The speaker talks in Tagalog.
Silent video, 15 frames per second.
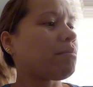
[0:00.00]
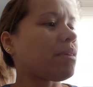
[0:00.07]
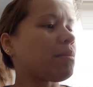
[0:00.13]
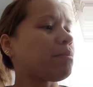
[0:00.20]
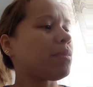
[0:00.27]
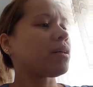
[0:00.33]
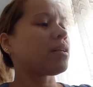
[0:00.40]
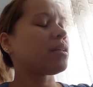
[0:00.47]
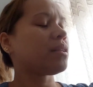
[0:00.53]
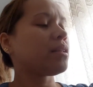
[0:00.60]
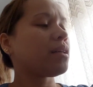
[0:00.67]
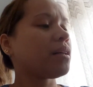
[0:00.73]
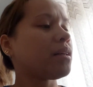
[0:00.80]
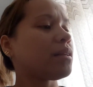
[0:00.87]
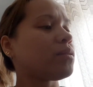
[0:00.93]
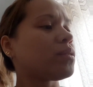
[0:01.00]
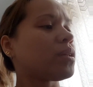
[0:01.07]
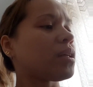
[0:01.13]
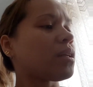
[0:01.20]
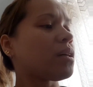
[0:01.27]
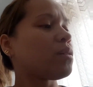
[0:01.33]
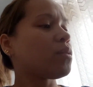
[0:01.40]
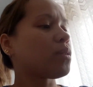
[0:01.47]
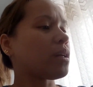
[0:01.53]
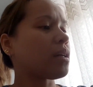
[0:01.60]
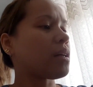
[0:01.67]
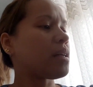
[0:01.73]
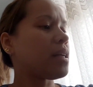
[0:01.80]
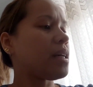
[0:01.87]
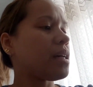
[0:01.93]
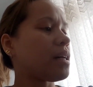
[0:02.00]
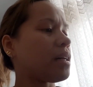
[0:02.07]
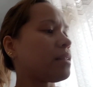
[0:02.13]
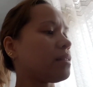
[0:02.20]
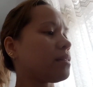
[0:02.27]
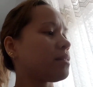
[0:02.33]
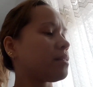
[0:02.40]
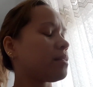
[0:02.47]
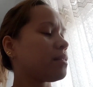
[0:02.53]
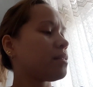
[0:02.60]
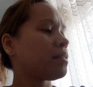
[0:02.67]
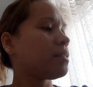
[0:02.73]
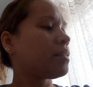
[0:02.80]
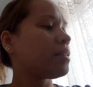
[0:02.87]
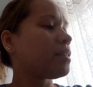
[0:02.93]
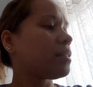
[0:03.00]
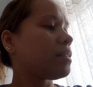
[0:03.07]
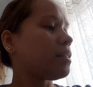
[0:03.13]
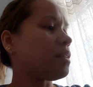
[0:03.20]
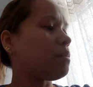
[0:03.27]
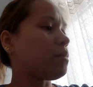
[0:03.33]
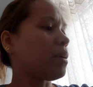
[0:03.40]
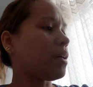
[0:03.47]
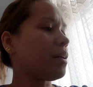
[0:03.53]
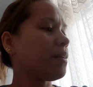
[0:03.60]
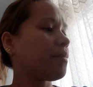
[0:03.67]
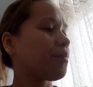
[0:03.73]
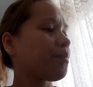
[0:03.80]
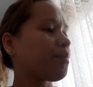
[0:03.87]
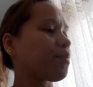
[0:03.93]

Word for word: may pang, ano na tayo, tanghalian. Diba?